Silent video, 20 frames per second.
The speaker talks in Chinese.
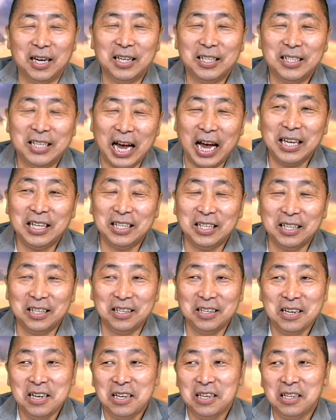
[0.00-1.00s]
这个在一
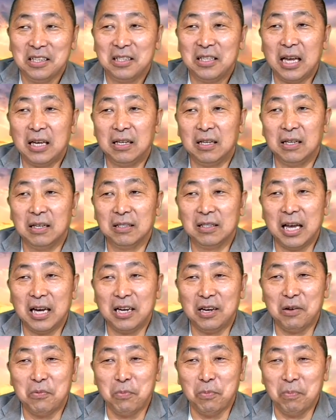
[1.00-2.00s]
个在一个在
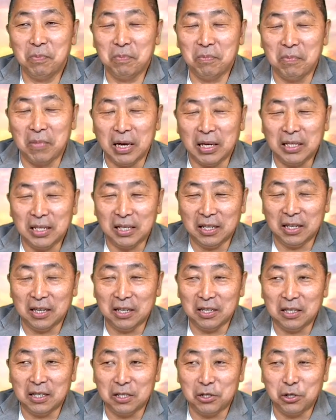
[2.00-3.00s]
一个媒体
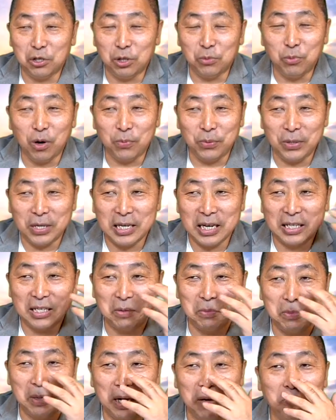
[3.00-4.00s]
的一个直播平台
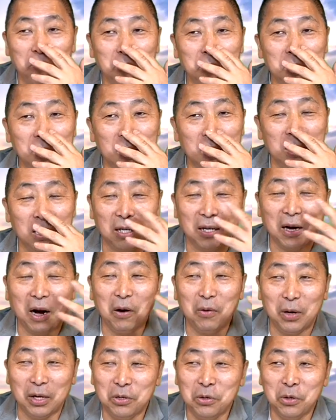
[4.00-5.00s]
上面来，风险很
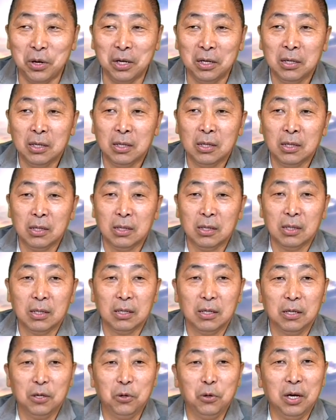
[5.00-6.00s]
高啊，因为
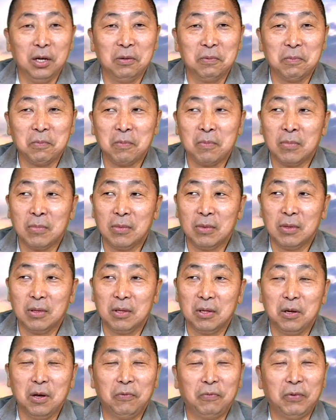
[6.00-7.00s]
因为。
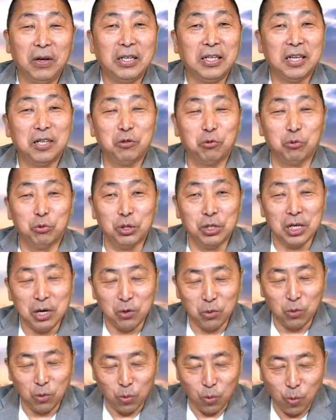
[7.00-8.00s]
因为飞碟的主持
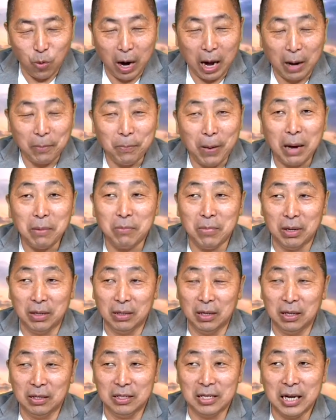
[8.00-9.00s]
人五花八
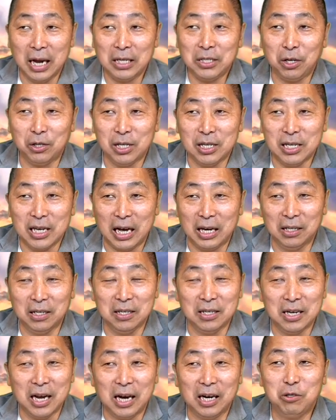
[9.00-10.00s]
门啊，你哪晓得哪
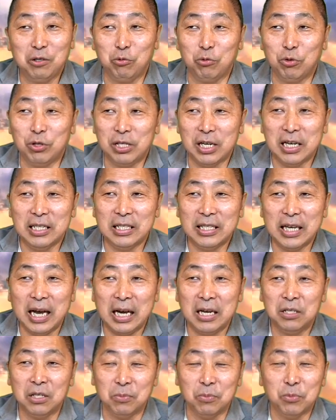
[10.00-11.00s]
个哪个主持人
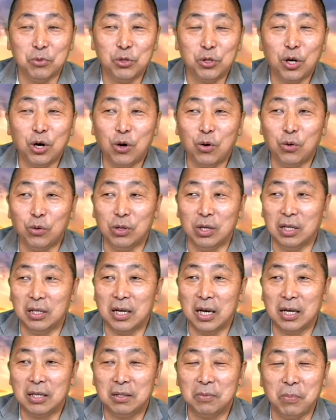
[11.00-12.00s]
在什么时候呢？
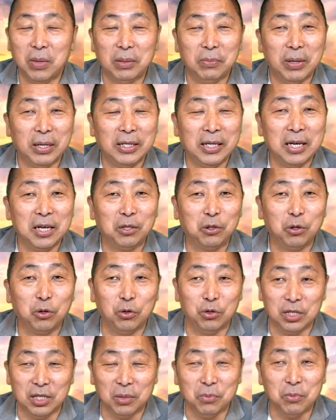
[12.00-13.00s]
那每每天呢都
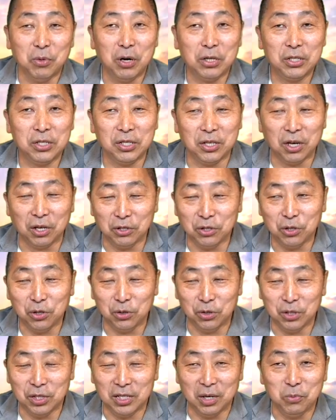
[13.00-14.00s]
有节目，二十四小时
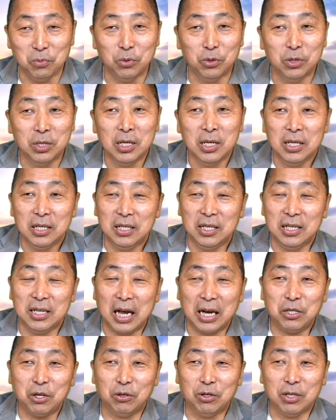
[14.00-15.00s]
都有节目，你
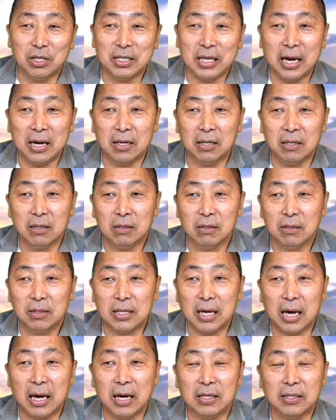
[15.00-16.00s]
哪晓得在
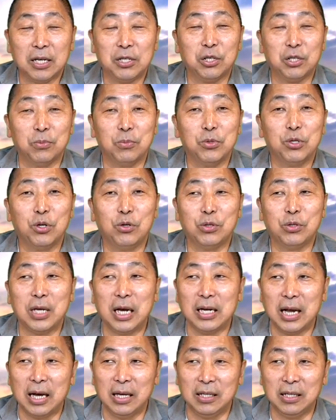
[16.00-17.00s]
在在什么时候
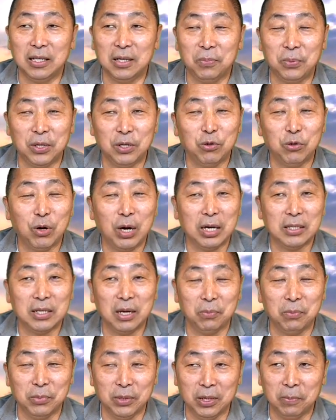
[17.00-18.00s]
在哪一个频段
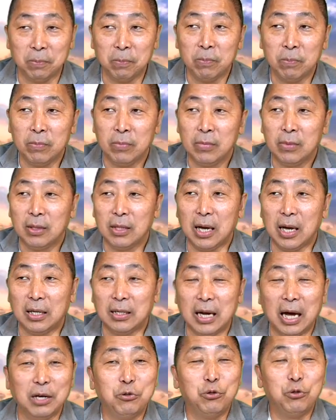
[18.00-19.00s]
上面，那
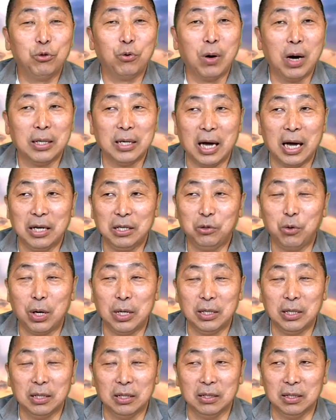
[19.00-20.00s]
哪一句话哪一
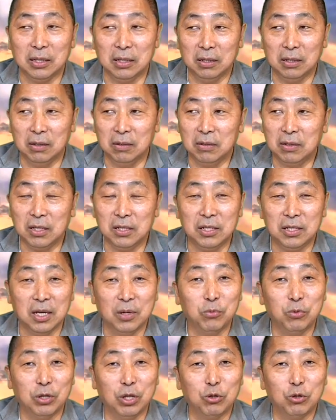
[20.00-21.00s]
段的这个这个
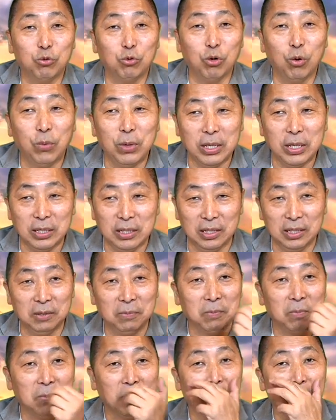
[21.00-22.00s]
节目呢出了问
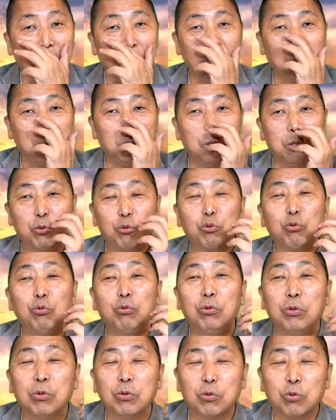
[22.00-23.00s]
题，就是
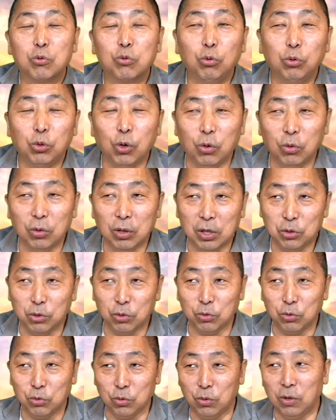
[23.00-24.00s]
触触动了，
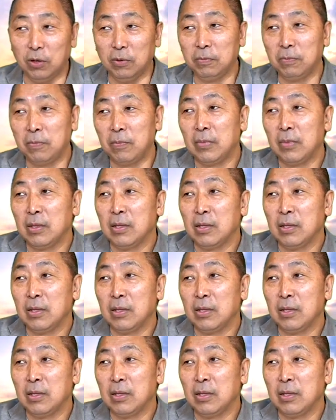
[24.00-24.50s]
就是说，